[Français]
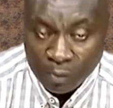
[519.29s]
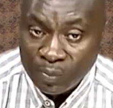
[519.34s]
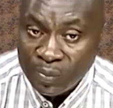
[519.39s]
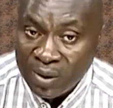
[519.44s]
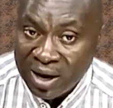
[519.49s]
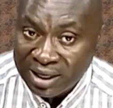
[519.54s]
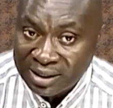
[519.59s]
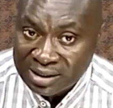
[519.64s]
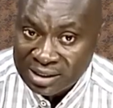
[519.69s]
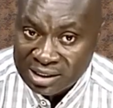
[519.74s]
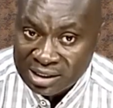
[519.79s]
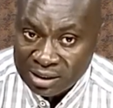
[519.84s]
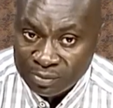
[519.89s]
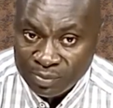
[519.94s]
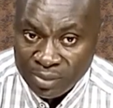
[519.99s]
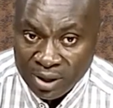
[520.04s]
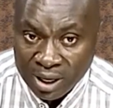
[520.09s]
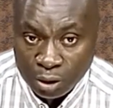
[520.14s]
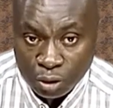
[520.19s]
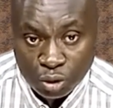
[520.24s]

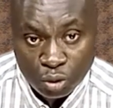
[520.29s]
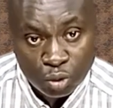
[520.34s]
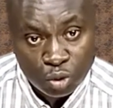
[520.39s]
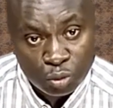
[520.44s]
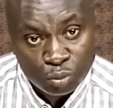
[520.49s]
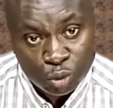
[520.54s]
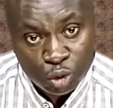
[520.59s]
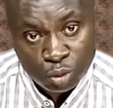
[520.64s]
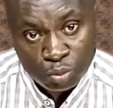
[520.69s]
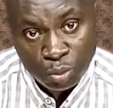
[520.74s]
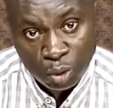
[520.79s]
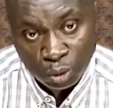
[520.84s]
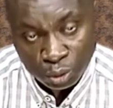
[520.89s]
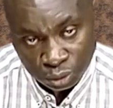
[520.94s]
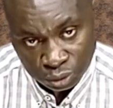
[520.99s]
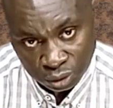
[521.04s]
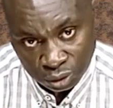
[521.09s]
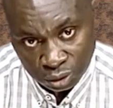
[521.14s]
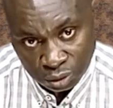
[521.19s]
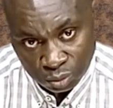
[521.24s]
Participer à une Coupe du
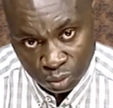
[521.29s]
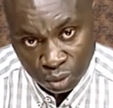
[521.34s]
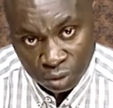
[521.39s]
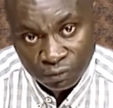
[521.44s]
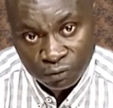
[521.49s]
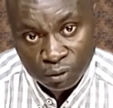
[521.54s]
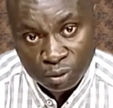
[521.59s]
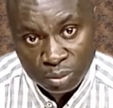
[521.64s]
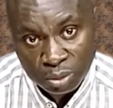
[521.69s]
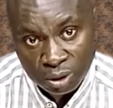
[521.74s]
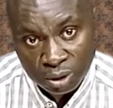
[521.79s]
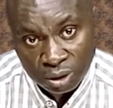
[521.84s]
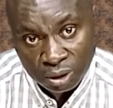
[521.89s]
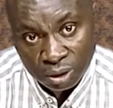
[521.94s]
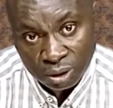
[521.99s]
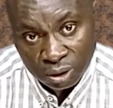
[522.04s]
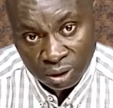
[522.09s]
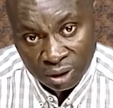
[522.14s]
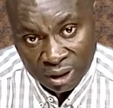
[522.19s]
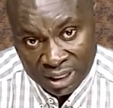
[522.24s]
Monde pour un
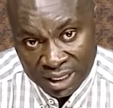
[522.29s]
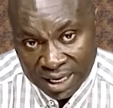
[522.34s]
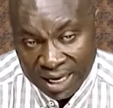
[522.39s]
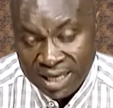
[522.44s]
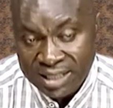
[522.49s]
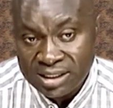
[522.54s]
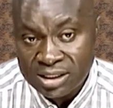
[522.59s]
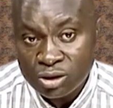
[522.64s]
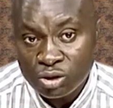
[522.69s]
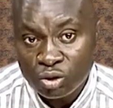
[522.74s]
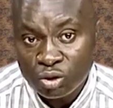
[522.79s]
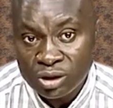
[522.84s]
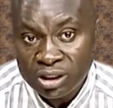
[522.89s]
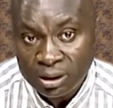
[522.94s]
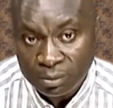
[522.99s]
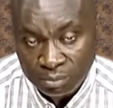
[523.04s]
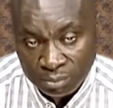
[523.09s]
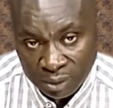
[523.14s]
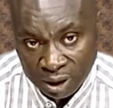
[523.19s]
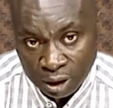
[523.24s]
footballeur est
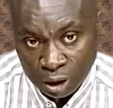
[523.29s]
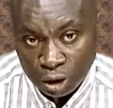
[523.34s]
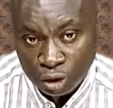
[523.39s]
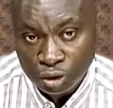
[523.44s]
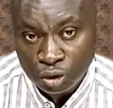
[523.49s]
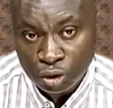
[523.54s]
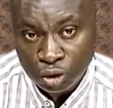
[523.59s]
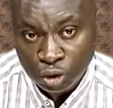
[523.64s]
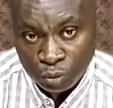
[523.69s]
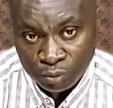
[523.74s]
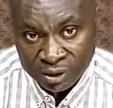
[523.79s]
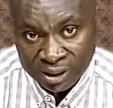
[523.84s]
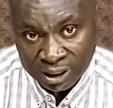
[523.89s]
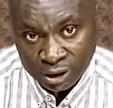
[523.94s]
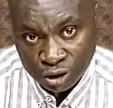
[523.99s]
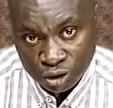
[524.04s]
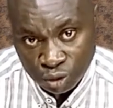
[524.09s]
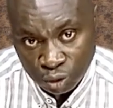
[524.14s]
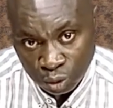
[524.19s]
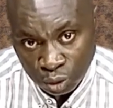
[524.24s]
synonyme de
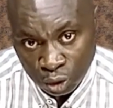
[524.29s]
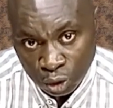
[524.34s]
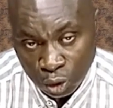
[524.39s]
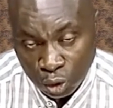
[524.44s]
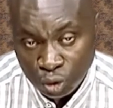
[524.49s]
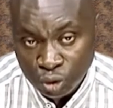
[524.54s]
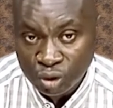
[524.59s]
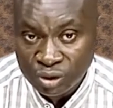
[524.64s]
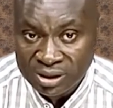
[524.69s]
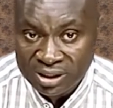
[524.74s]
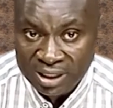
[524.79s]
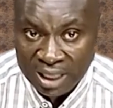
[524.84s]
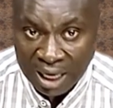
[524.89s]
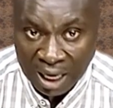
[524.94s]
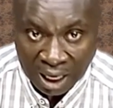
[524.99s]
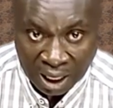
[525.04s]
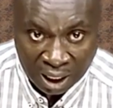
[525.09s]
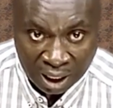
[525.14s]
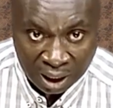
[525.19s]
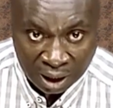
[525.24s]
nomination aux
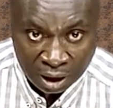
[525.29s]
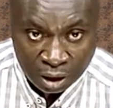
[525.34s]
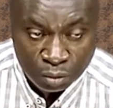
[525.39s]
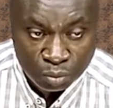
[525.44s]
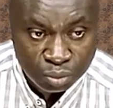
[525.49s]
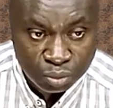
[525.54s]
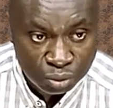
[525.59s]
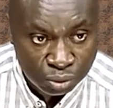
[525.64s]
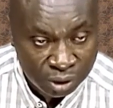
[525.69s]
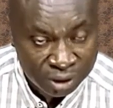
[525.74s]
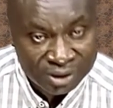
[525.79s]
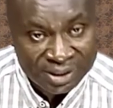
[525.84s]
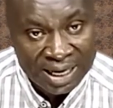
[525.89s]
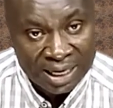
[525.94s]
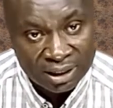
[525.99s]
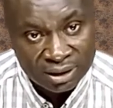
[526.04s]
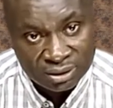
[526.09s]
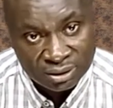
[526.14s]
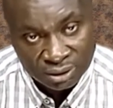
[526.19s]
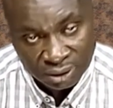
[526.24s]
Oscars pour un
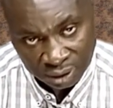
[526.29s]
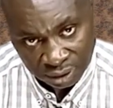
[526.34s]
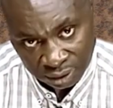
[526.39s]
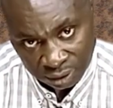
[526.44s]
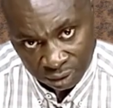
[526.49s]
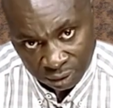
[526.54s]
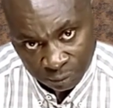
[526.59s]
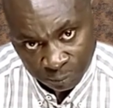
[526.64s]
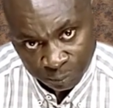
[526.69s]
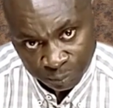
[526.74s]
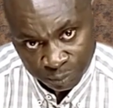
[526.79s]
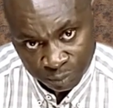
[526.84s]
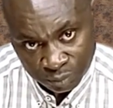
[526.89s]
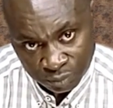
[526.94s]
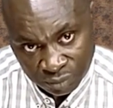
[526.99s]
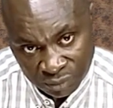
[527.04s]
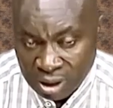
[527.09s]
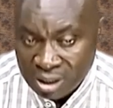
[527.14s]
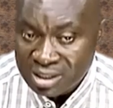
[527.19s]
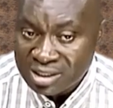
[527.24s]
acteur.
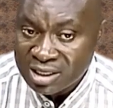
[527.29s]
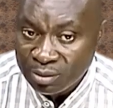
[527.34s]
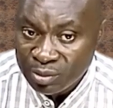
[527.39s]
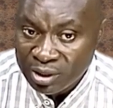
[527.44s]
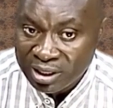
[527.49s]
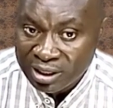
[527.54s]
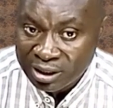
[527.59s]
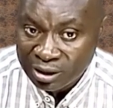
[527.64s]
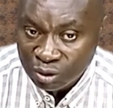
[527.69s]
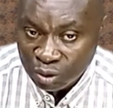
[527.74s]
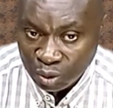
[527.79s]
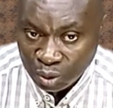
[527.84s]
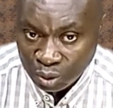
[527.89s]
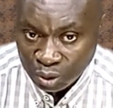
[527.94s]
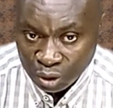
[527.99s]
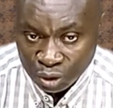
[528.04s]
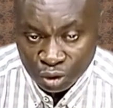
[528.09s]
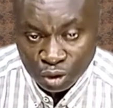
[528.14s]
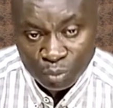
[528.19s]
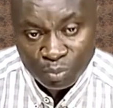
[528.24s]
Samuel Eto
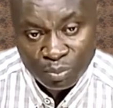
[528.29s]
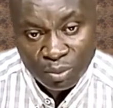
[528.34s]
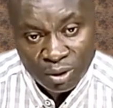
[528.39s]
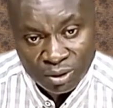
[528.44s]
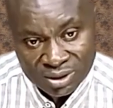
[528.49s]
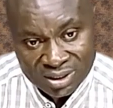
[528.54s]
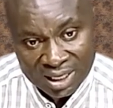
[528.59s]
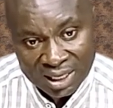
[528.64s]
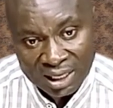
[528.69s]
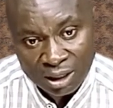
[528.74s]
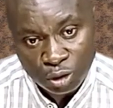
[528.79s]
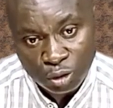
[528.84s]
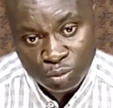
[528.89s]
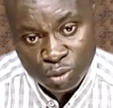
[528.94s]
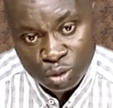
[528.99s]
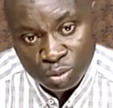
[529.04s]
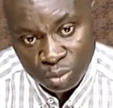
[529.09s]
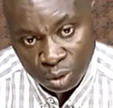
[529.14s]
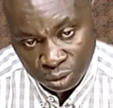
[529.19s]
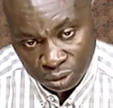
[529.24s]
ne pense qu'à la Coupe
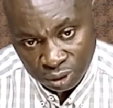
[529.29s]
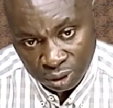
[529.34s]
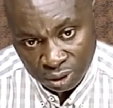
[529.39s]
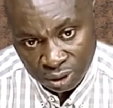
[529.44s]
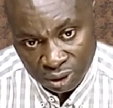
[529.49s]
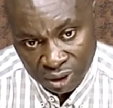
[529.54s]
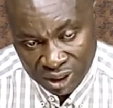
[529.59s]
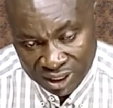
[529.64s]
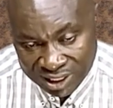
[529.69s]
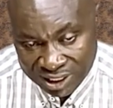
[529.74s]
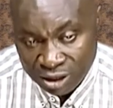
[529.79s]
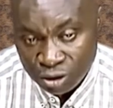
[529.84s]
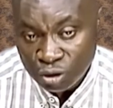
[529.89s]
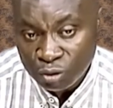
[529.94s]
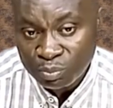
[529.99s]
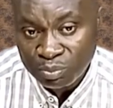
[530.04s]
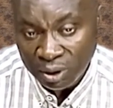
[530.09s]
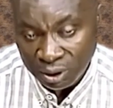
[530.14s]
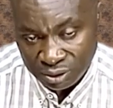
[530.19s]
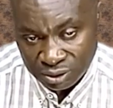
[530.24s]
du Monde. Il ne
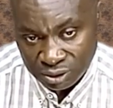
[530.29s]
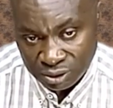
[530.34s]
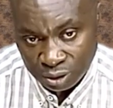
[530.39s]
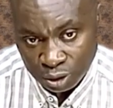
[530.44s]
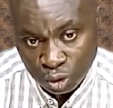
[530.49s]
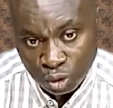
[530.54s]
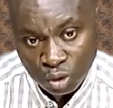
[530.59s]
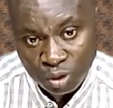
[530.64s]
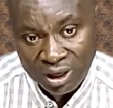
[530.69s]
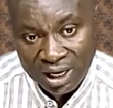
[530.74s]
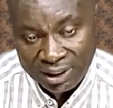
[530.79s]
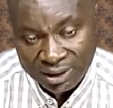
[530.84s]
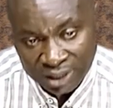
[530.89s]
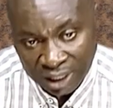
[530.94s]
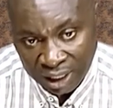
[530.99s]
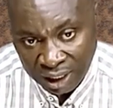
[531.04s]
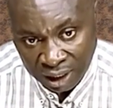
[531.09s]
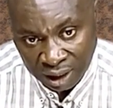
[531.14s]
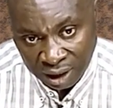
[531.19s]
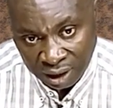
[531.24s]
pense qu'au
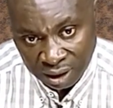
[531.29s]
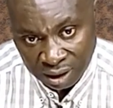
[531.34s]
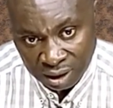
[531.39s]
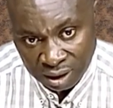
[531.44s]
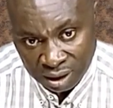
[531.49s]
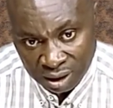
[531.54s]
Qatar.